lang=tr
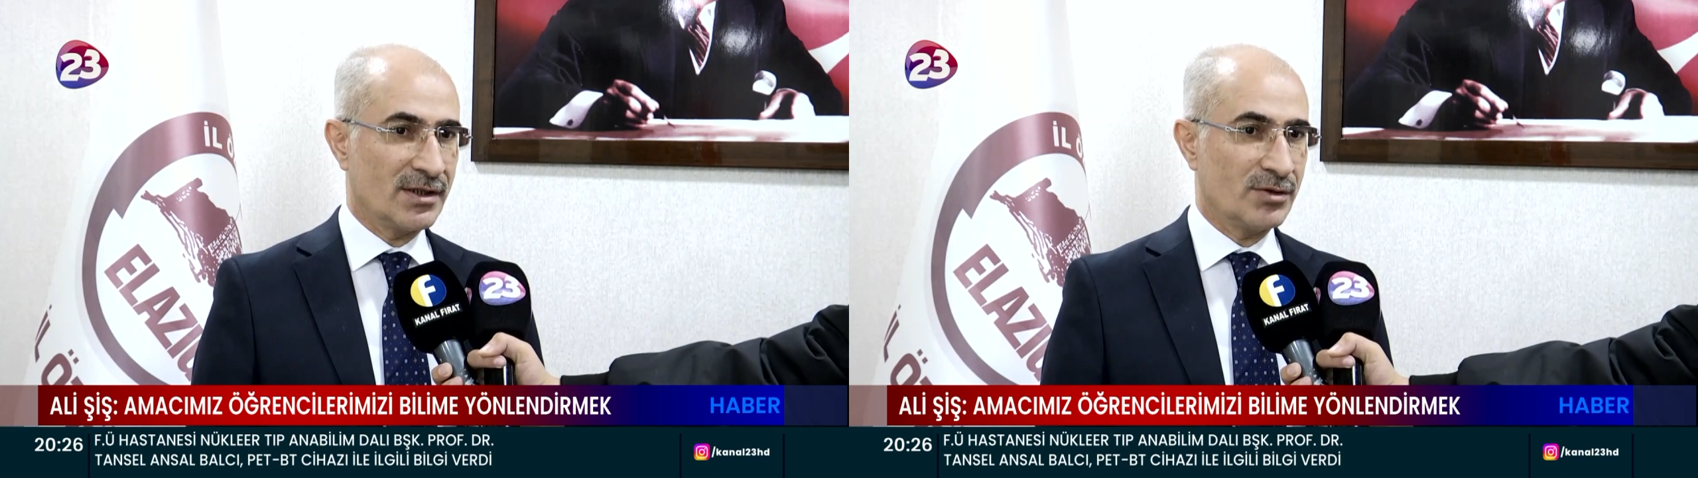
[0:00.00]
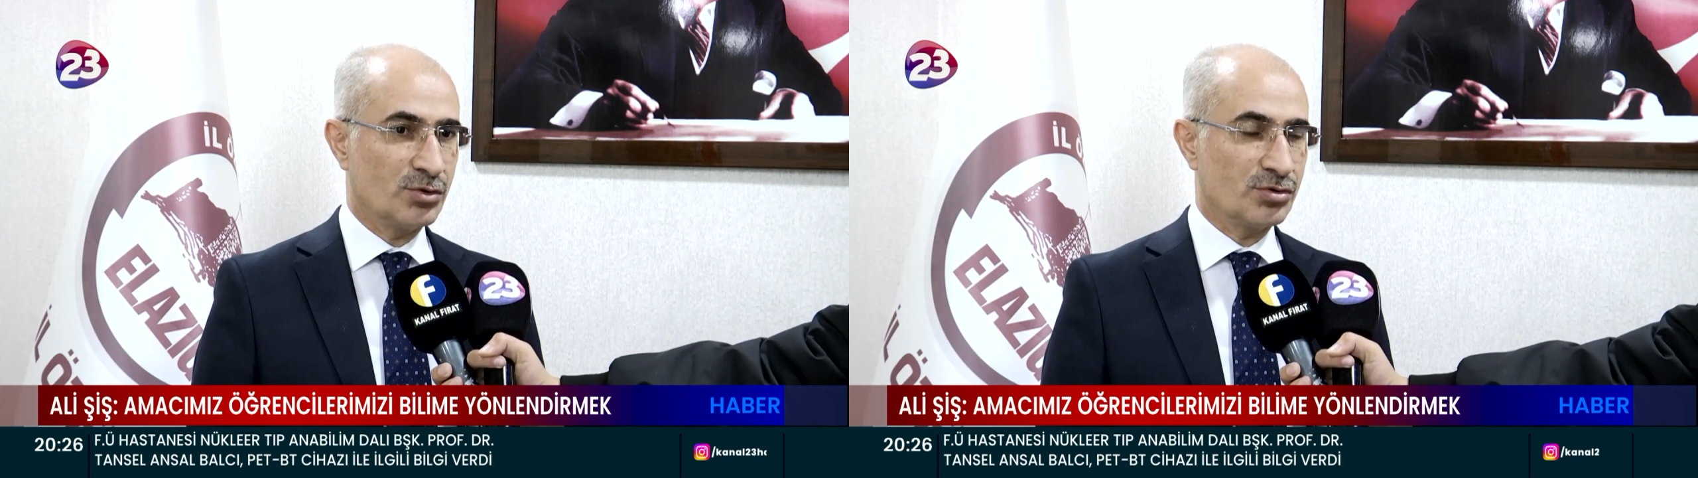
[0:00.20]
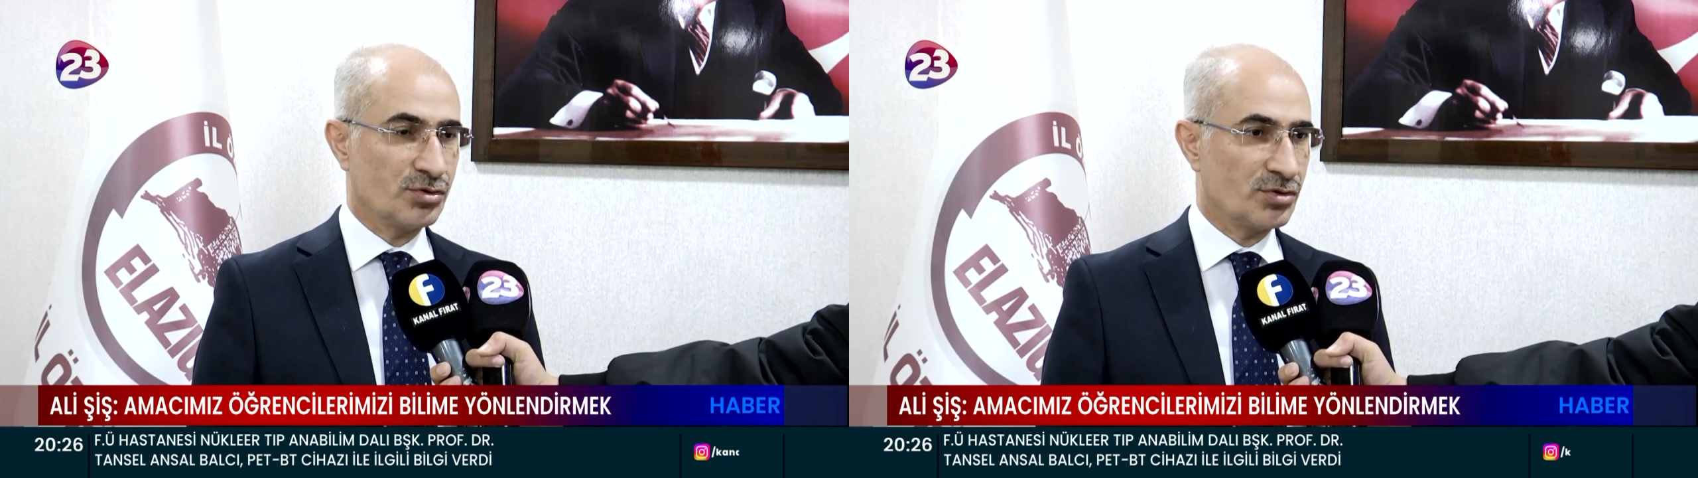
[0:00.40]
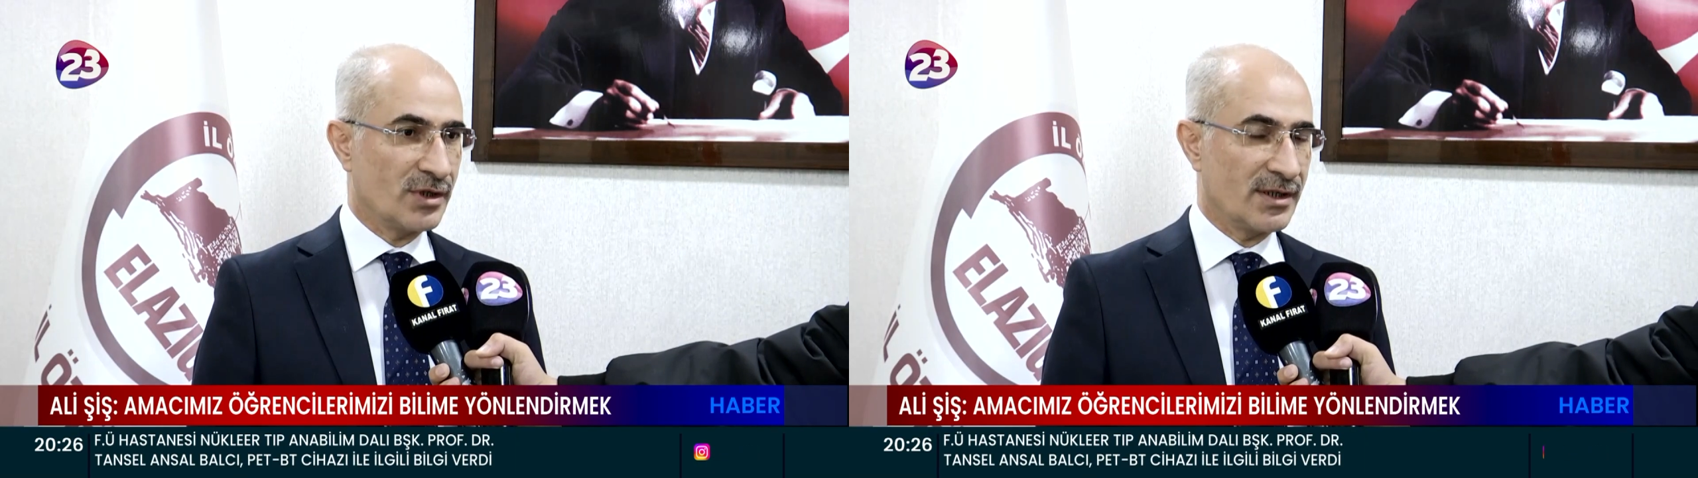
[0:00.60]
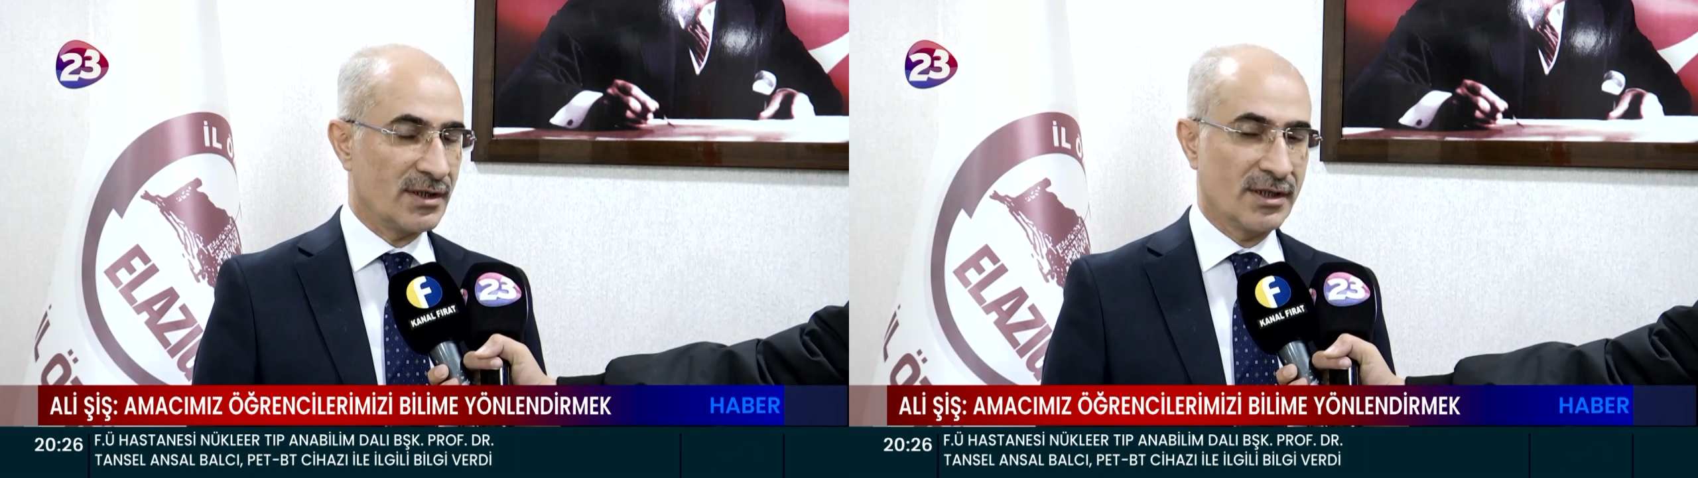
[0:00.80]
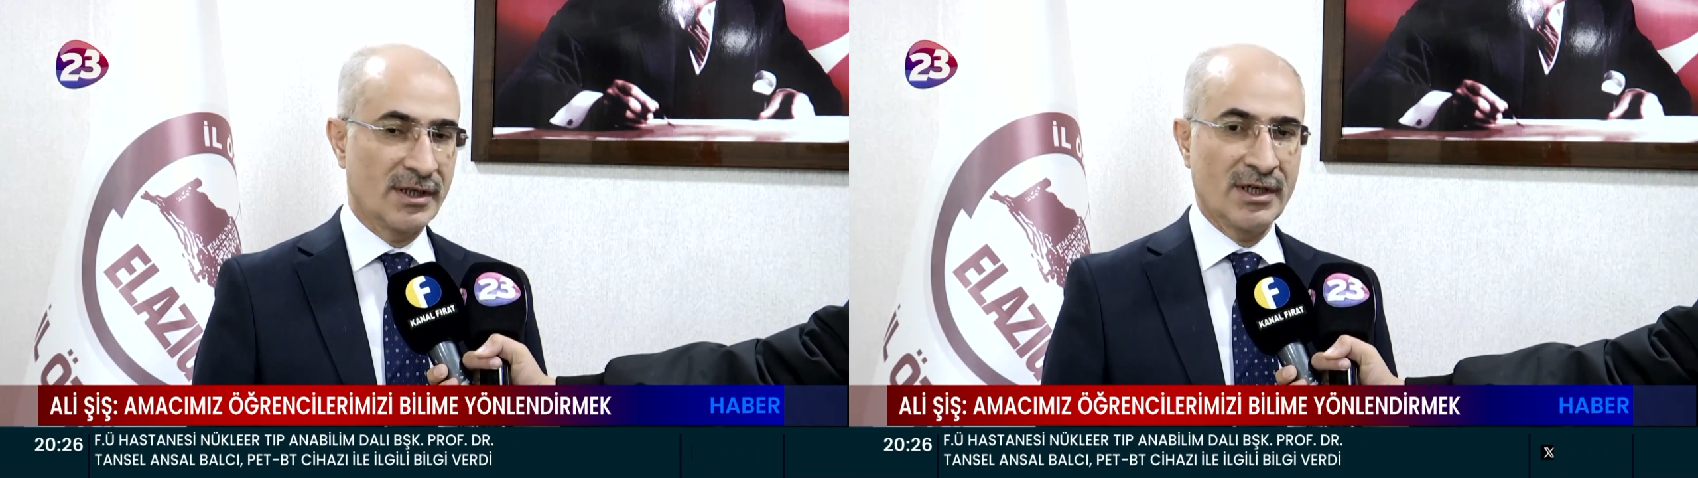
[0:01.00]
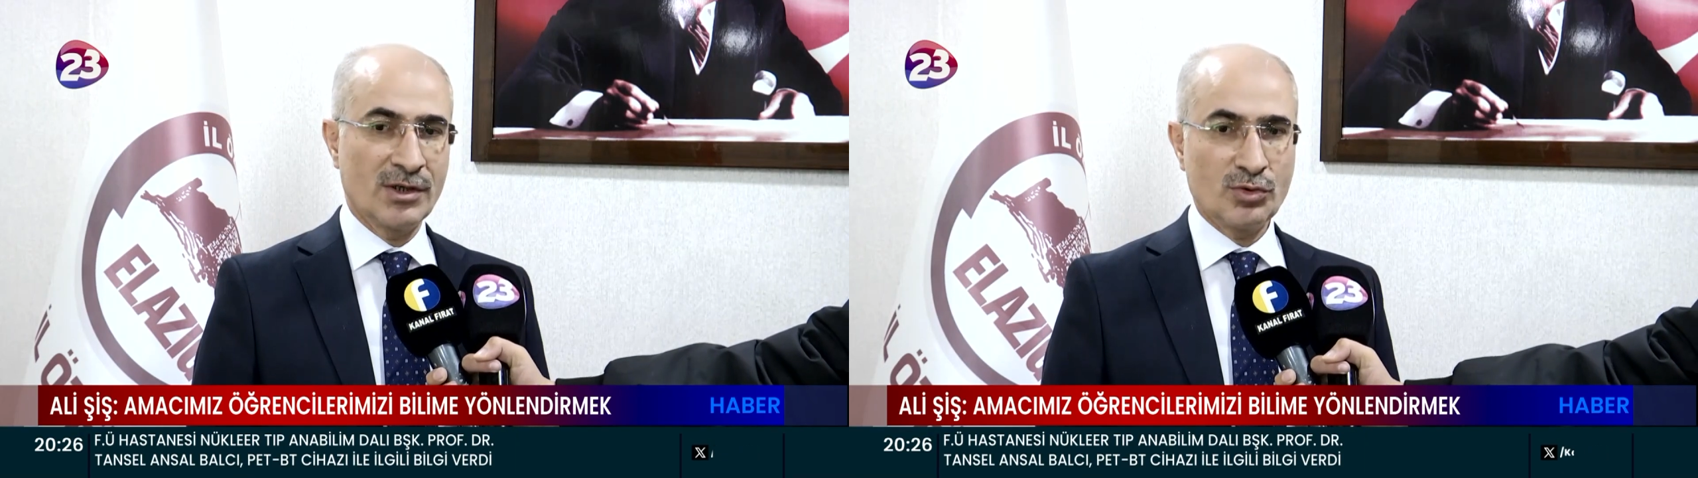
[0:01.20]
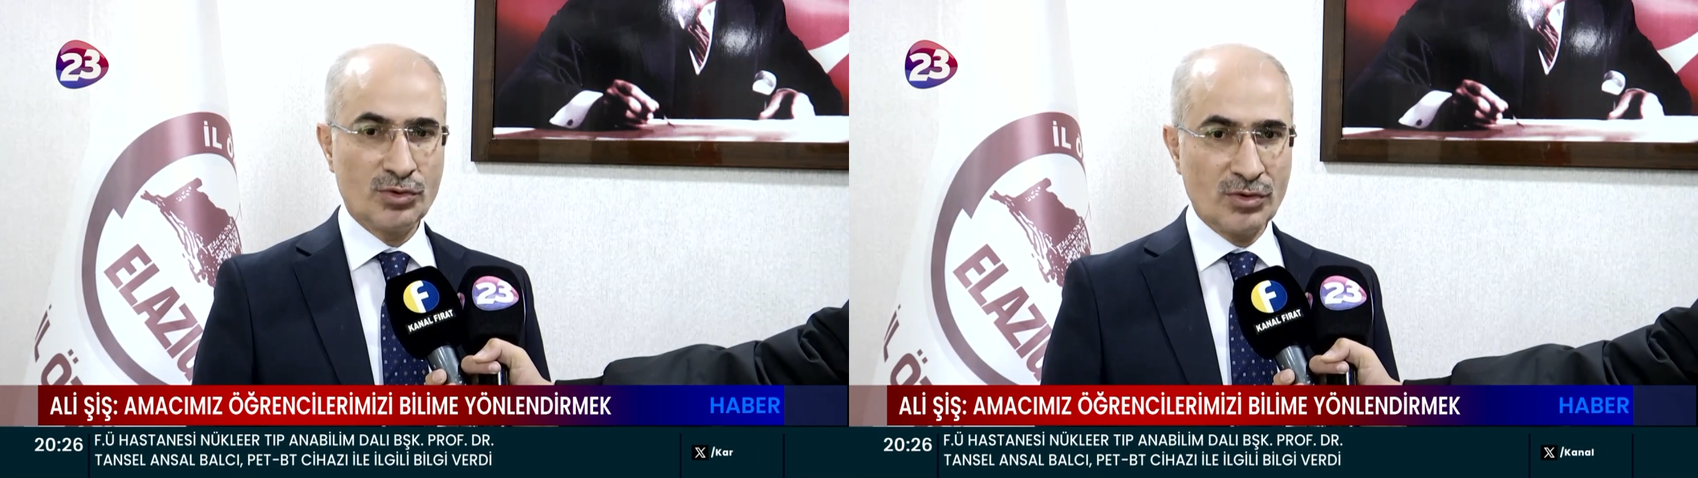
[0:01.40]
hususları
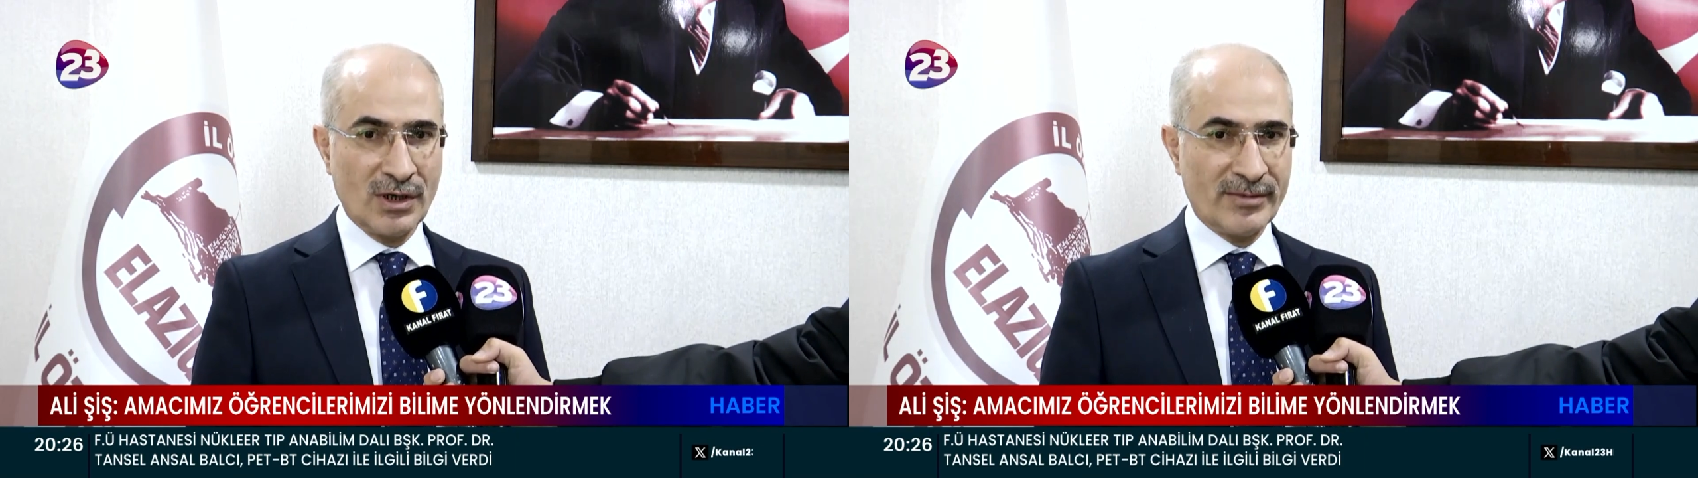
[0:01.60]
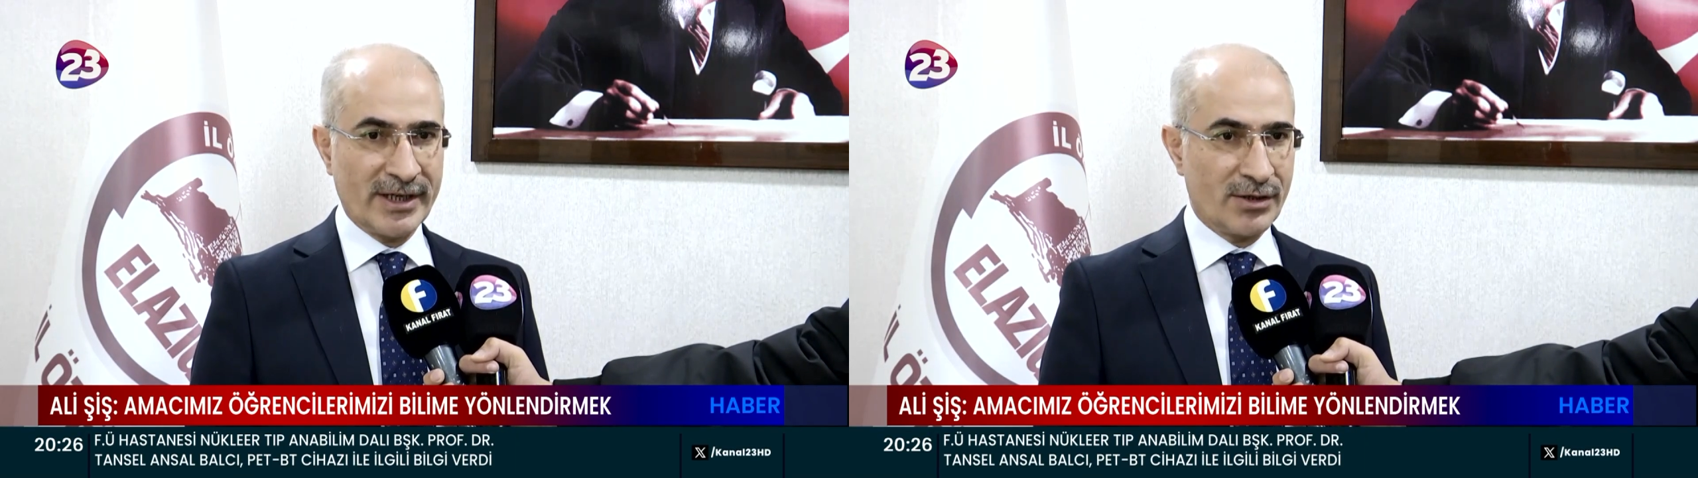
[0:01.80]
uygulamaya